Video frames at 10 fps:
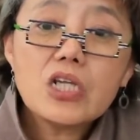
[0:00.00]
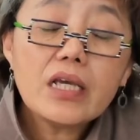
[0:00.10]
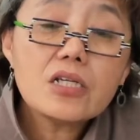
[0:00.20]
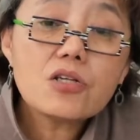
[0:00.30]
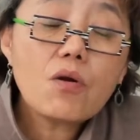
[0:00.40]
这
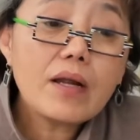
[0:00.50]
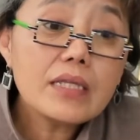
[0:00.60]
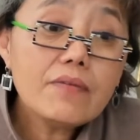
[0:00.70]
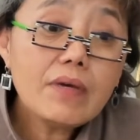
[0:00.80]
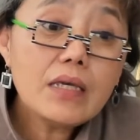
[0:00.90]
个时候啊，
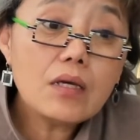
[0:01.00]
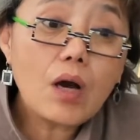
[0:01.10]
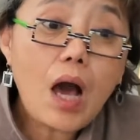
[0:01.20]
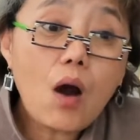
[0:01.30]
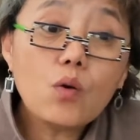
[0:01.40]
因为也
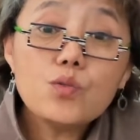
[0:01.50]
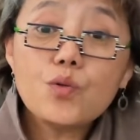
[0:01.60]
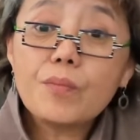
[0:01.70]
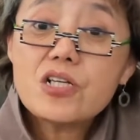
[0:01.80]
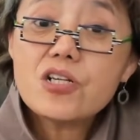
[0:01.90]
好久
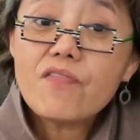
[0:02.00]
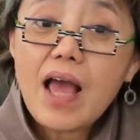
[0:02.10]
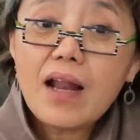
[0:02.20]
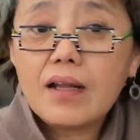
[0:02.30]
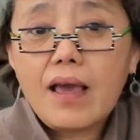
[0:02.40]
没吃
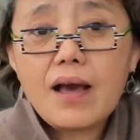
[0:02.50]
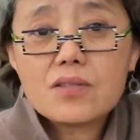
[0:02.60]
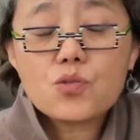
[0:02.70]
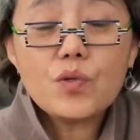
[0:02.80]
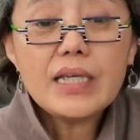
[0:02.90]
饭了呀，
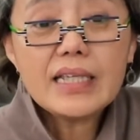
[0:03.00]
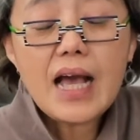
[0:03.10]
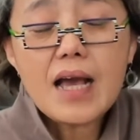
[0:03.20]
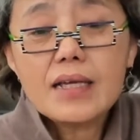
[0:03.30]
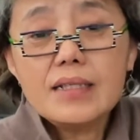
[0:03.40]
所以
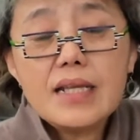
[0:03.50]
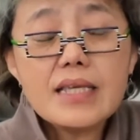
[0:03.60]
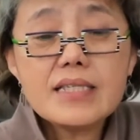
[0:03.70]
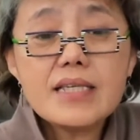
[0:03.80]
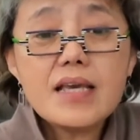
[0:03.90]
他跟
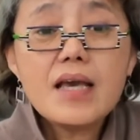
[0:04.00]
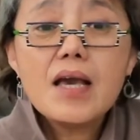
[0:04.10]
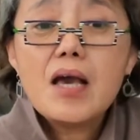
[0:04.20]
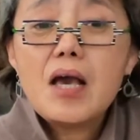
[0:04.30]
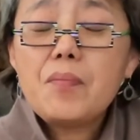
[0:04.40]
那些
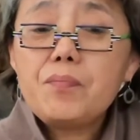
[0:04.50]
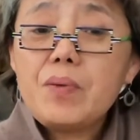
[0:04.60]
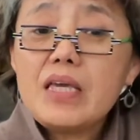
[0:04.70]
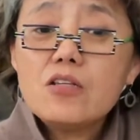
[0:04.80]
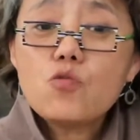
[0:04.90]

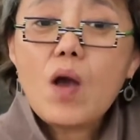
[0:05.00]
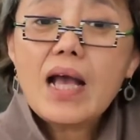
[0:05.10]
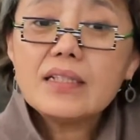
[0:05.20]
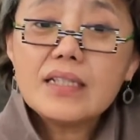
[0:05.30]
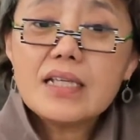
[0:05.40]
被抓
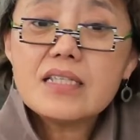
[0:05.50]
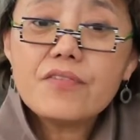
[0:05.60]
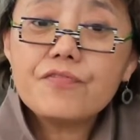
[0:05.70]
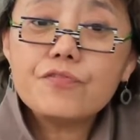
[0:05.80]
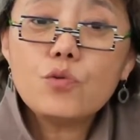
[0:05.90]
的那些
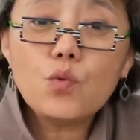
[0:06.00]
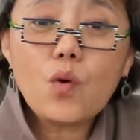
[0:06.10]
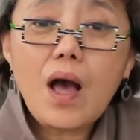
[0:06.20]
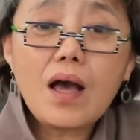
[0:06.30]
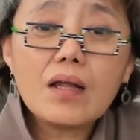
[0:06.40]
俘
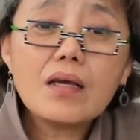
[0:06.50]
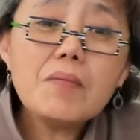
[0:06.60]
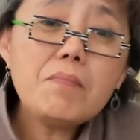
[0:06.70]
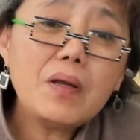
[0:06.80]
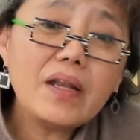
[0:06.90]
虏啊，
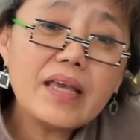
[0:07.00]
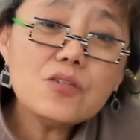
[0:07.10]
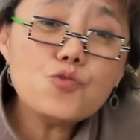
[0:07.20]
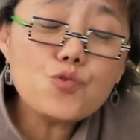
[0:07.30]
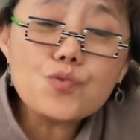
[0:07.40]
根本
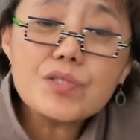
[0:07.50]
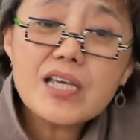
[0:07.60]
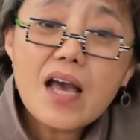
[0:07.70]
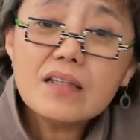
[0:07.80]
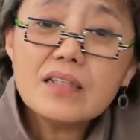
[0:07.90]
连举
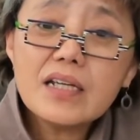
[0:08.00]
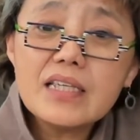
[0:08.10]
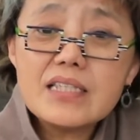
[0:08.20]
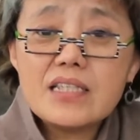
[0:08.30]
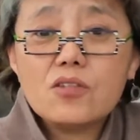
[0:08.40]
枪的
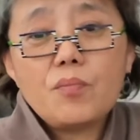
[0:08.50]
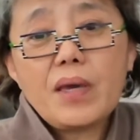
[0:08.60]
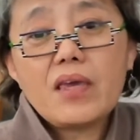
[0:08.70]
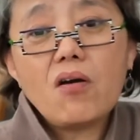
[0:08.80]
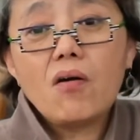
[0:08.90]
力气都
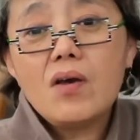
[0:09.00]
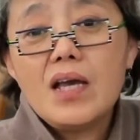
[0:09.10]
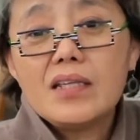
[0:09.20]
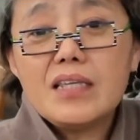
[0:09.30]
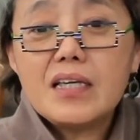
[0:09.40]
没有。
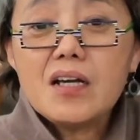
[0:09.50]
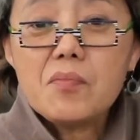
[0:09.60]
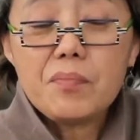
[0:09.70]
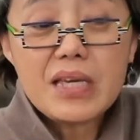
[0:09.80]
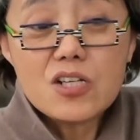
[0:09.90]
你
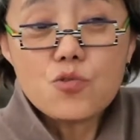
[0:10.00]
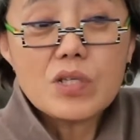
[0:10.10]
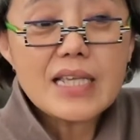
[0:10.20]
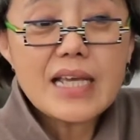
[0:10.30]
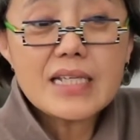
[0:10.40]
更别说
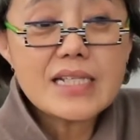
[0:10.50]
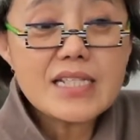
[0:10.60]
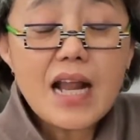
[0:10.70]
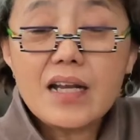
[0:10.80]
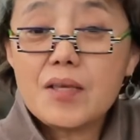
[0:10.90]
在
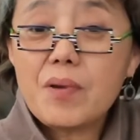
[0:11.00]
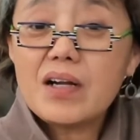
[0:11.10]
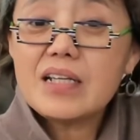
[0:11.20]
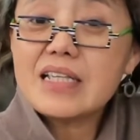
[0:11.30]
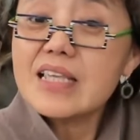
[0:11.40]
山里
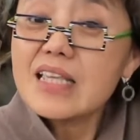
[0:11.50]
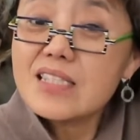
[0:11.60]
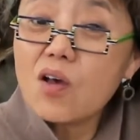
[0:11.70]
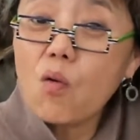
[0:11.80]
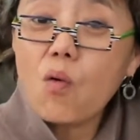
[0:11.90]
边你再
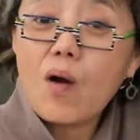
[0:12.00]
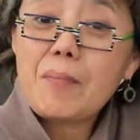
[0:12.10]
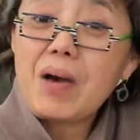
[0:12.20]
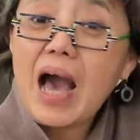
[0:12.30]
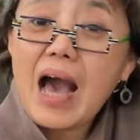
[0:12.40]
走啊、
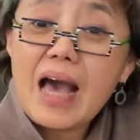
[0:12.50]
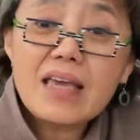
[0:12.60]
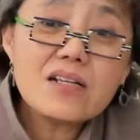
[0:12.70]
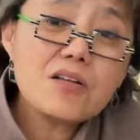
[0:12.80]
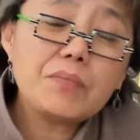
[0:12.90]
爬
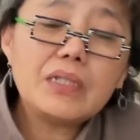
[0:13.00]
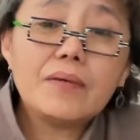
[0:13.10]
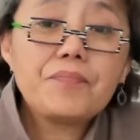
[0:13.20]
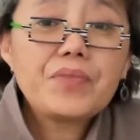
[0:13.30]
呀什么的。